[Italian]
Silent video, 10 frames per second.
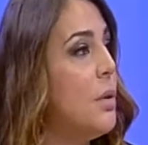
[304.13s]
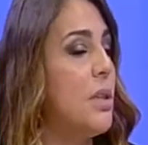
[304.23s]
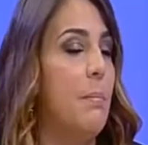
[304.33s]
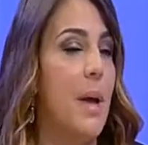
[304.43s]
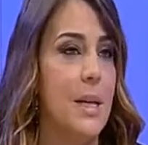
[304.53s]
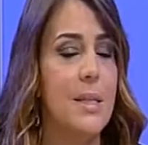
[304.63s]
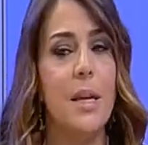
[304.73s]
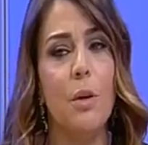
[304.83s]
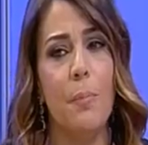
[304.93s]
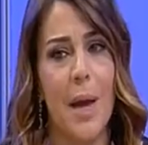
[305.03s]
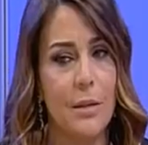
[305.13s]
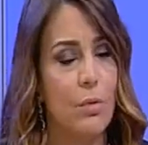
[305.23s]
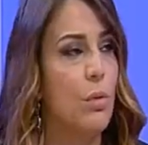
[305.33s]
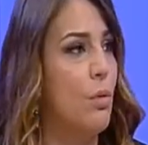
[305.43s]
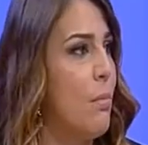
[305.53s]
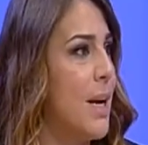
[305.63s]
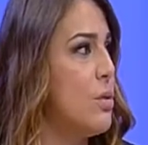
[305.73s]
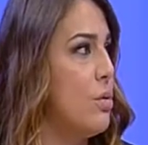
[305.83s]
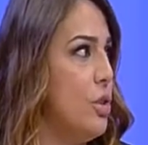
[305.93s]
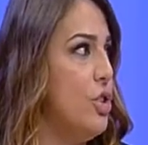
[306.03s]
potrebbe essere un piatto con un
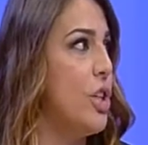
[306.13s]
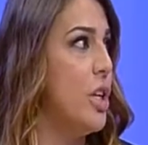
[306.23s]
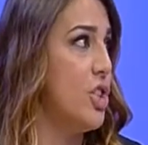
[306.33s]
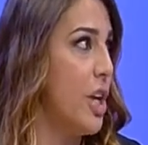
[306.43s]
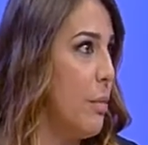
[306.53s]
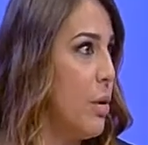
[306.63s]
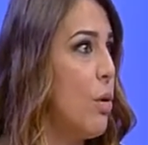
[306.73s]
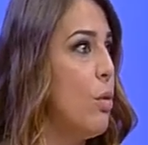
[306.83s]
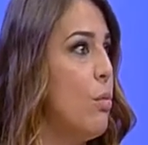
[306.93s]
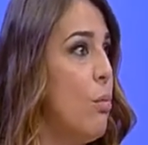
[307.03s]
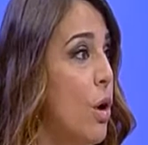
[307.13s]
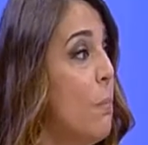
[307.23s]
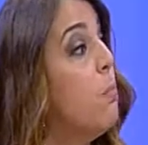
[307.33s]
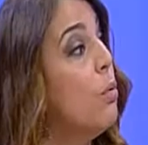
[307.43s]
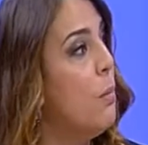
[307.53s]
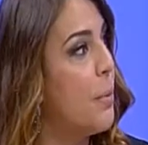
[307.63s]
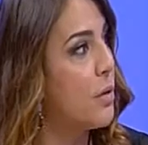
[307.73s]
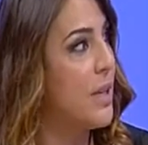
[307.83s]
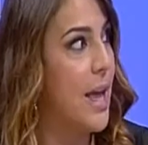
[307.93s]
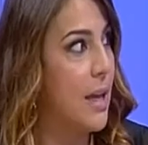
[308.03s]
basso indice glicemico, con un buon pool
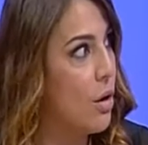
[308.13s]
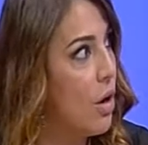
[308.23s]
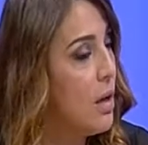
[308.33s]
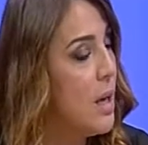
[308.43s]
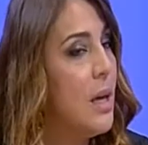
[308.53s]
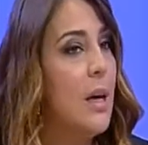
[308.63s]
proteico